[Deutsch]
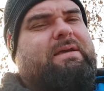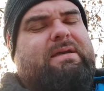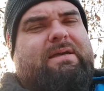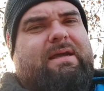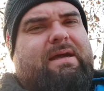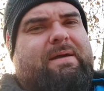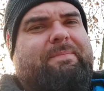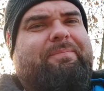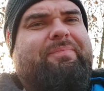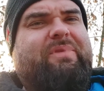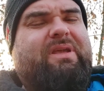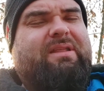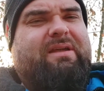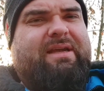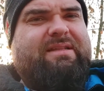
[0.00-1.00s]
ja,
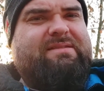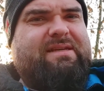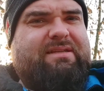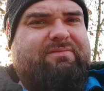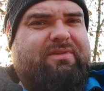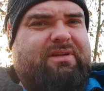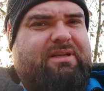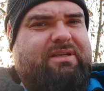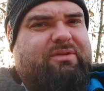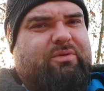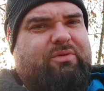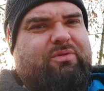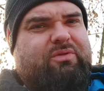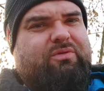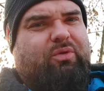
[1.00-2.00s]
da geht es gerade wirklich
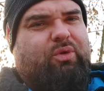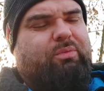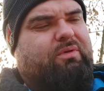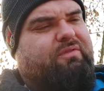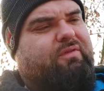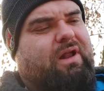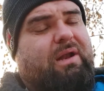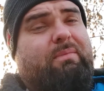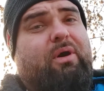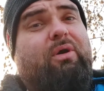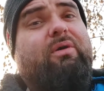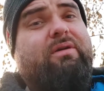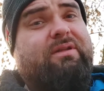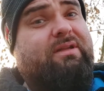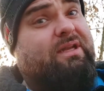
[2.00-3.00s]
drunter und drüber, vor allem auch
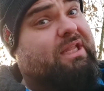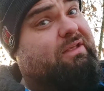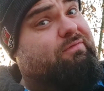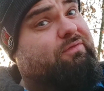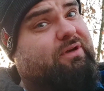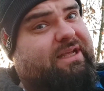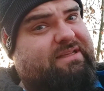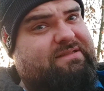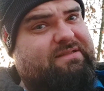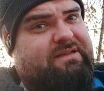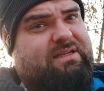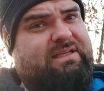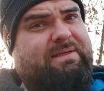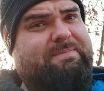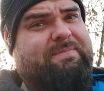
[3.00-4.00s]
in der Nähe von
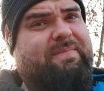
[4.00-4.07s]
Esteli.